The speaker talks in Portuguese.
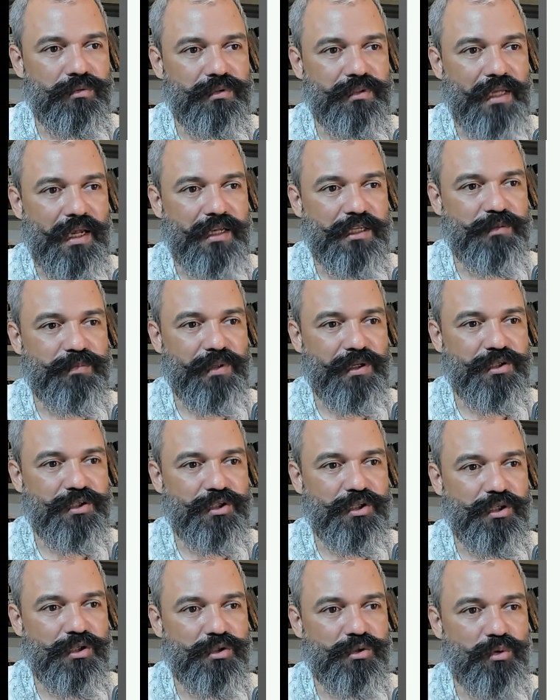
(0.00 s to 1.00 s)
10 para
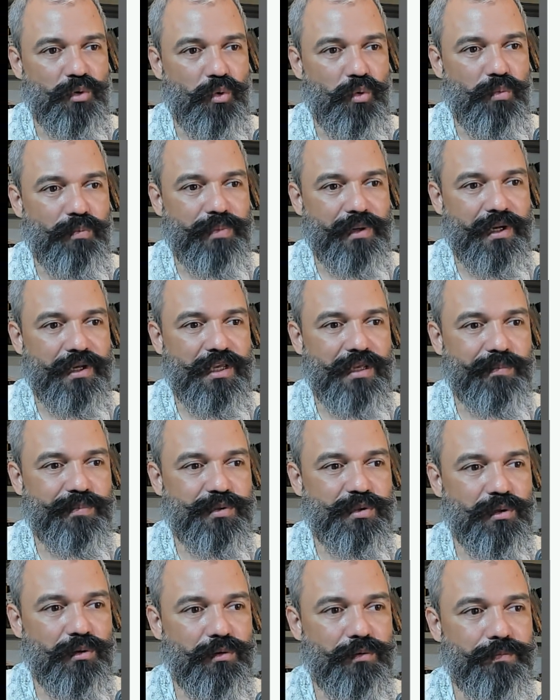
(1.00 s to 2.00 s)
X, 1 para
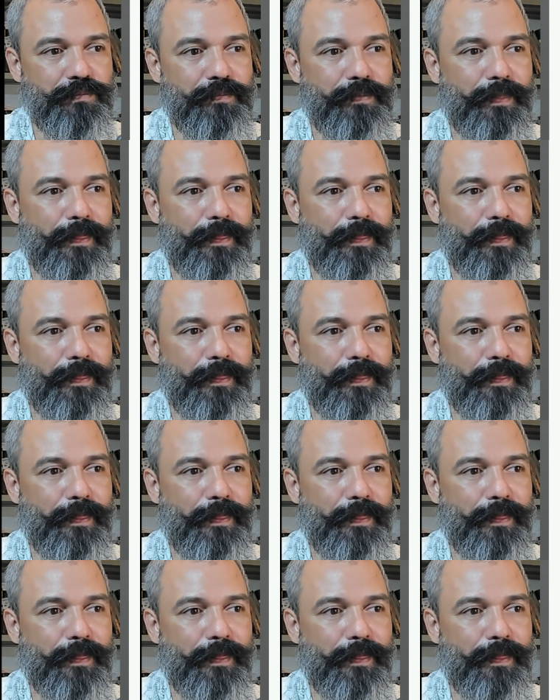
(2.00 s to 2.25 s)
Y.